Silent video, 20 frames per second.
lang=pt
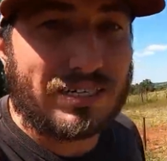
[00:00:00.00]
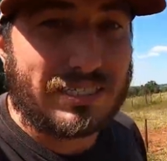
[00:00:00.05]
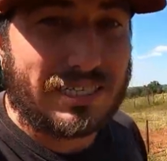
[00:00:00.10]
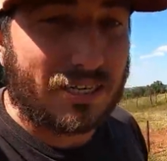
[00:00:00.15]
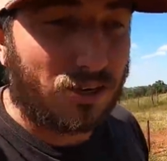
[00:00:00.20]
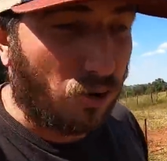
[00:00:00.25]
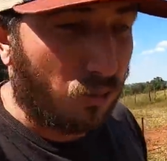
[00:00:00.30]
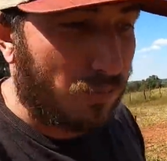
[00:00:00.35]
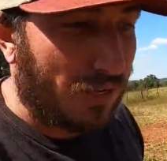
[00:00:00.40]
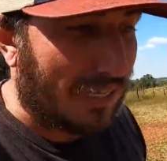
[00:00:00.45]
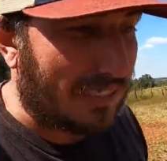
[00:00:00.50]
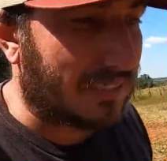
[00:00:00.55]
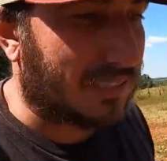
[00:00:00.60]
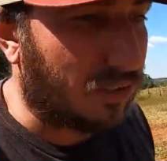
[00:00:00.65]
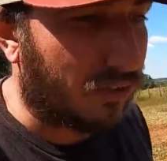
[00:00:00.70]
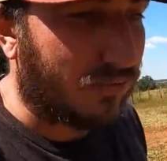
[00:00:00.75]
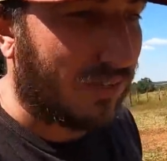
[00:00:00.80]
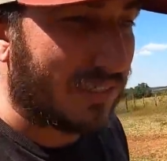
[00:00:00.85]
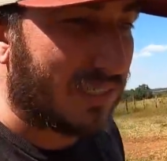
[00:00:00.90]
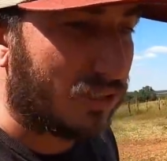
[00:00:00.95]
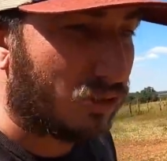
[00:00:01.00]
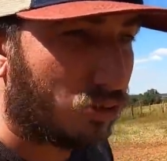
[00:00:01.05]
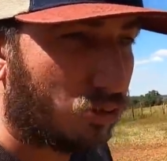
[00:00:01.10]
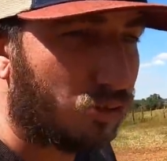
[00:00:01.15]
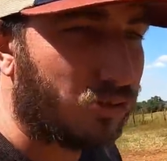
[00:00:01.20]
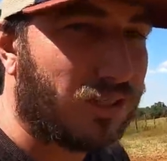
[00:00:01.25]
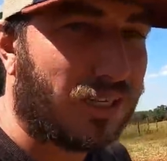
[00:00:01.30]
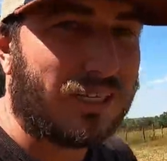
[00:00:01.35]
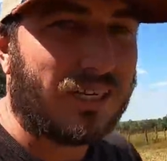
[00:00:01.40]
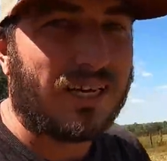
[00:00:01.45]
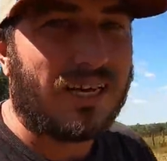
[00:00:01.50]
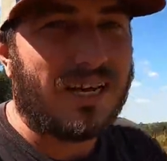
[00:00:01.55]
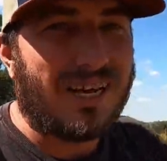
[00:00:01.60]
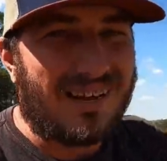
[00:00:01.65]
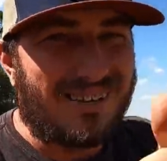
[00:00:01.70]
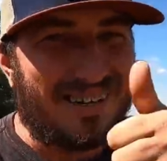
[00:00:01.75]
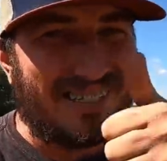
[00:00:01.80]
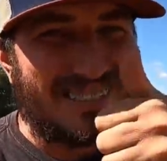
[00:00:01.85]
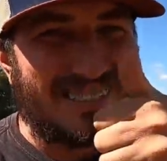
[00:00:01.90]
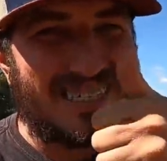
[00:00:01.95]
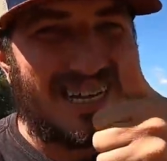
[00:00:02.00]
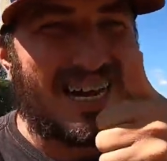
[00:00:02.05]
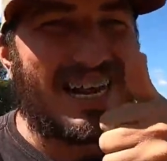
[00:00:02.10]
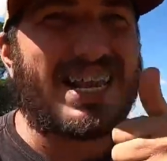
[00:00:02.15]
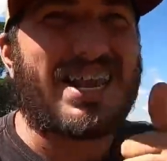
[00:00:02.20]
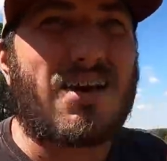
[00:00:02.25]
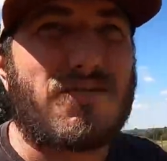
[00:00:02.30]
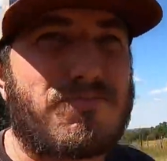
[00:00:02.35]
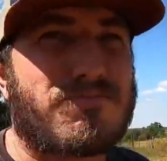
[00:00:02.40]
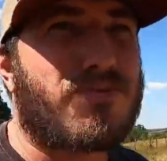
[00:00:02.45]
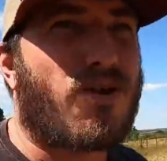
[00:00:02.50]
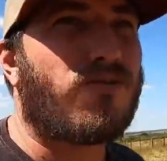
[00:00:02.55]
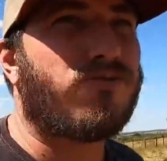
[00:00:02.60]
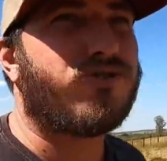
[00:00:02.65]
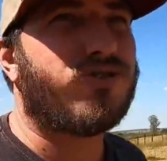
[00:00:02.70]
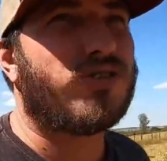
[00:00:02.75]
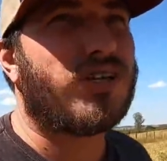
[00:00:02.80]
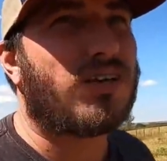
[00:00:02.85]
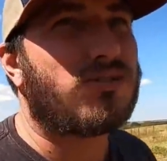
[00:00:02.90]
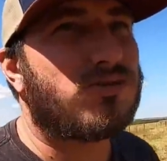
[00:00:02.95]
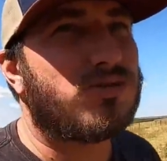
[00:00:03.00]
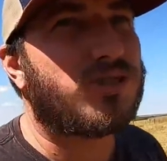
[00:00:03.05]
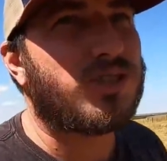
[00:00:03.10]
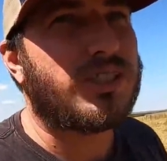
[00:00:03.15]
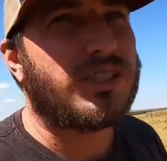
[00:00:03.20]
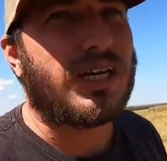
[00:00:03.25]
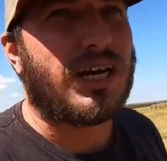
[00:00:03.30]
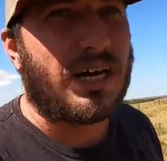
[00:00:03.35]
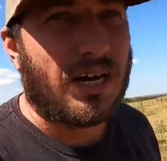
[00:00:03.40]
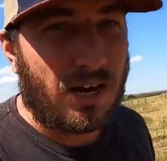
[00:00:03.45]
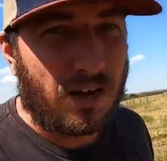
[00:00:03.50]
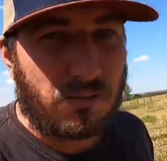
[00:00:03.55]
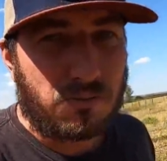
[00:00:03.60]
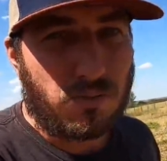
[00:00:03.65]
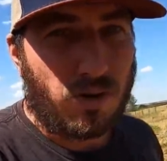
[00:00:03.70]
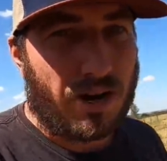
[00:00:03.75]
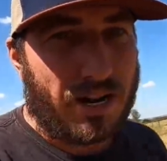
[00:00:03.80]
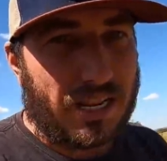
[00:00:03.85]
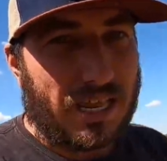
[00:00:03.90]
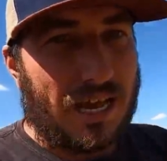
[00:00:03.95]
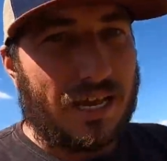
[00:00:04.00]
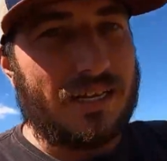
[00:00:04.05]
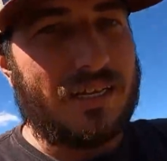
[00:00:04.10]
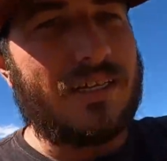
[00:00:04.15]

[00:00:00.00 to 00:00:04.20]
vai ter iluminação e vai ter tudo, hein? Vai ser a arena profissional do Jordão. Bora lá.